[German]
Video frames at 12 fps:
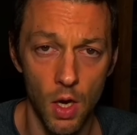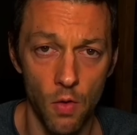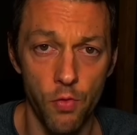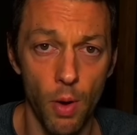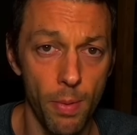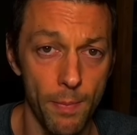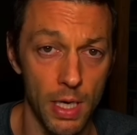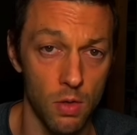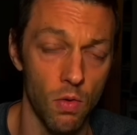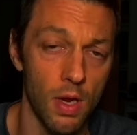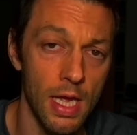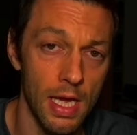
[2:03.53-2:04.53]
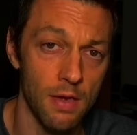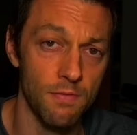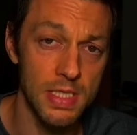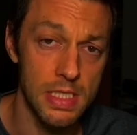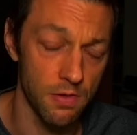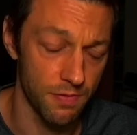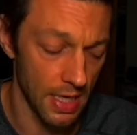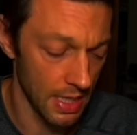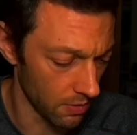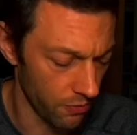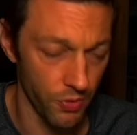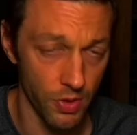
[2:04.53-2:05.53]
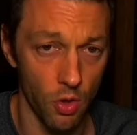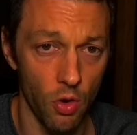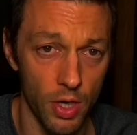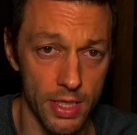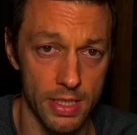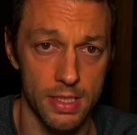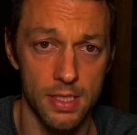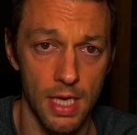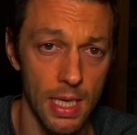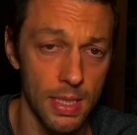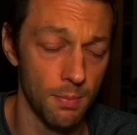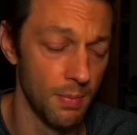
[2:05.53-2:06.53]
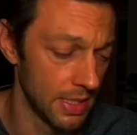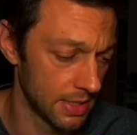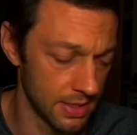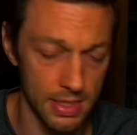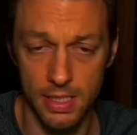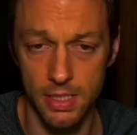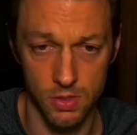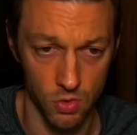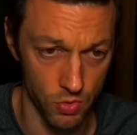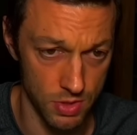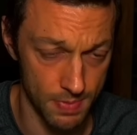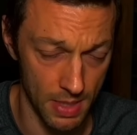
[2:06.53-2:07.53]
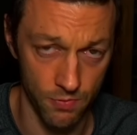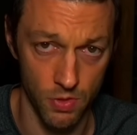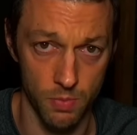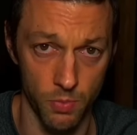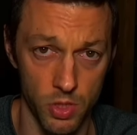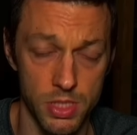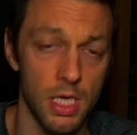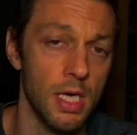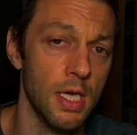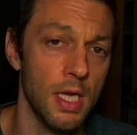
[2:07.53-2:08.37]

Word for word: Vorbemerkung. Wichtige Fragen von euch an mich, die ich noch kurz beantworten möchte.